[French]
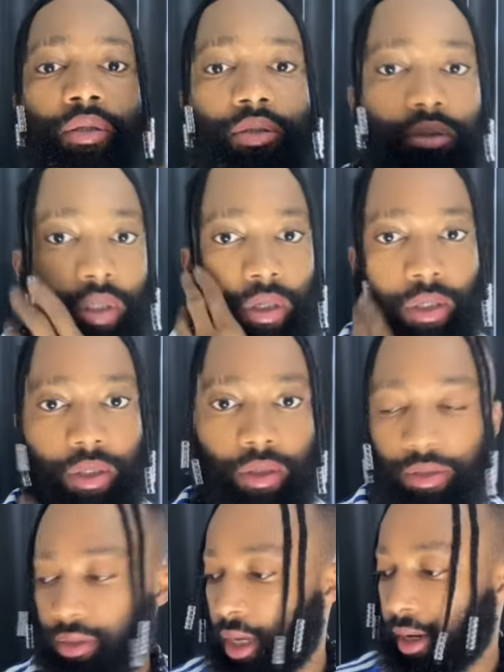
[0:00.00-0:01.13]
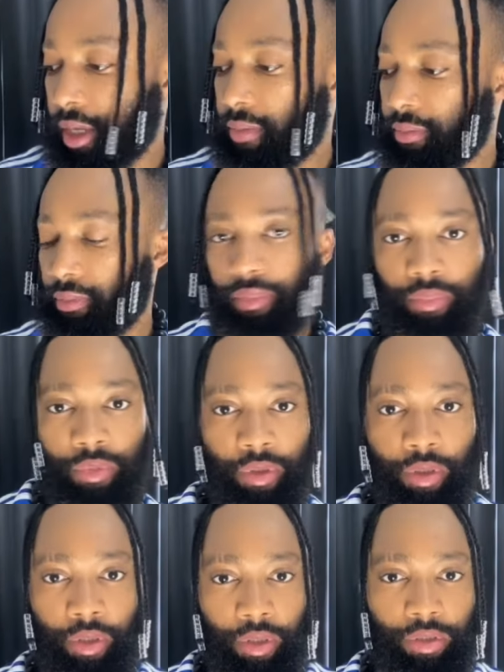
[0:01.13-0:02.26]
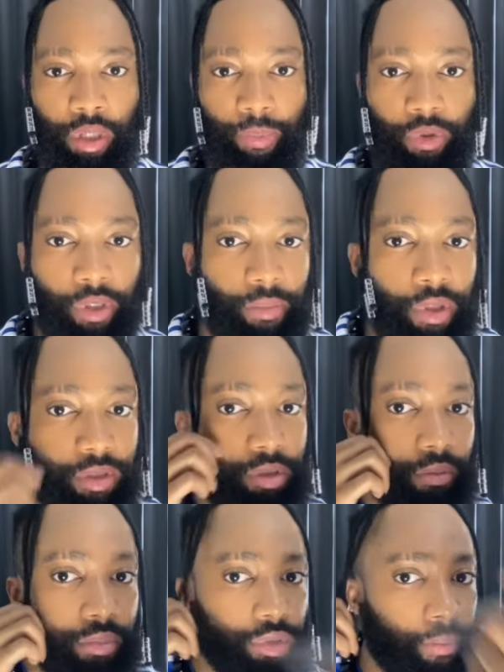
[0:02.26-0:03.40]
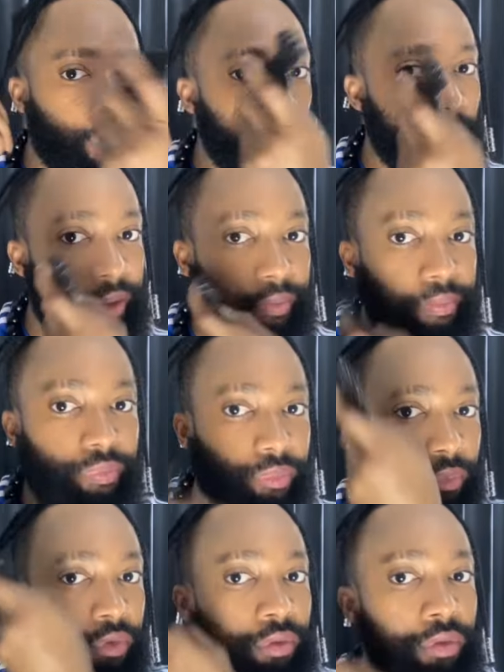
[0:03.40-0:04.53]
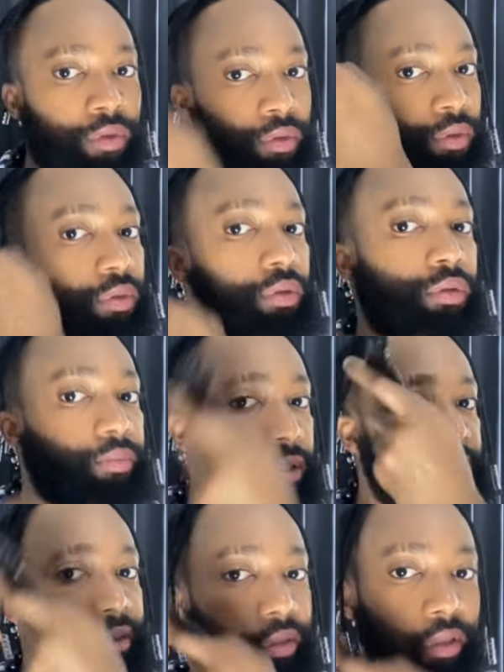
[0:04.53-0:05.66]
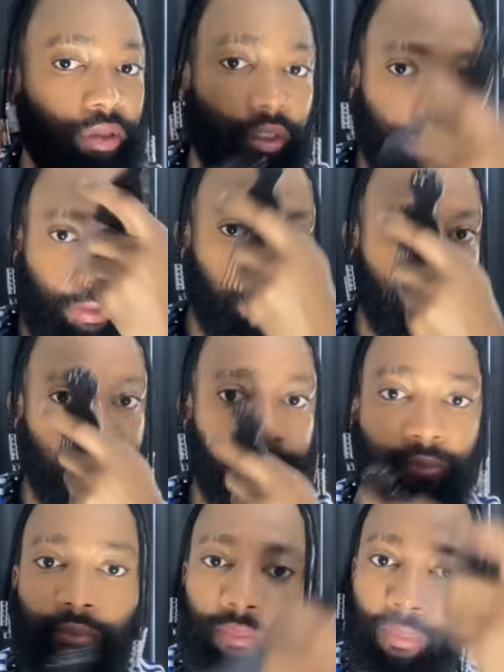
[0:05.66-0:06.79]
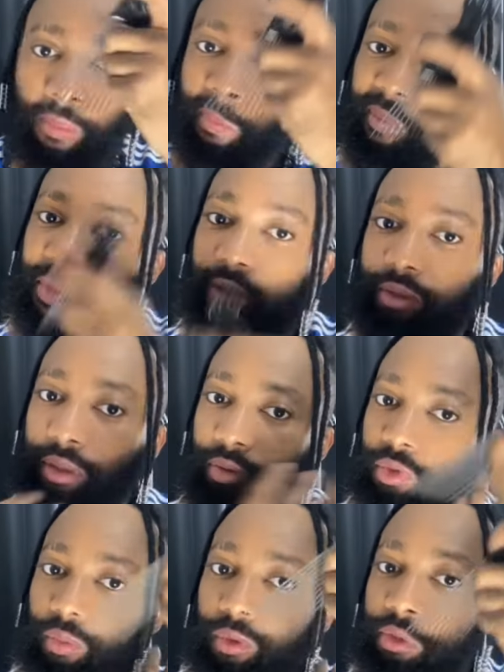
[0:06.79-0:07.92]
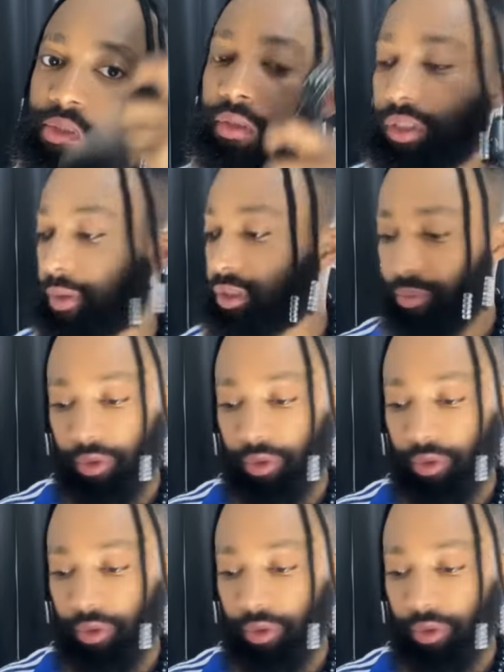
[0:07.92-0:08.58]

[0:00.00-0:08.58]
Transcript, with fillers: Ça, ça rime. Ça peut rimer ensemble, c'est pas loin. Une personne qui est ingrate, a traité d'opportuniste, c'est parce que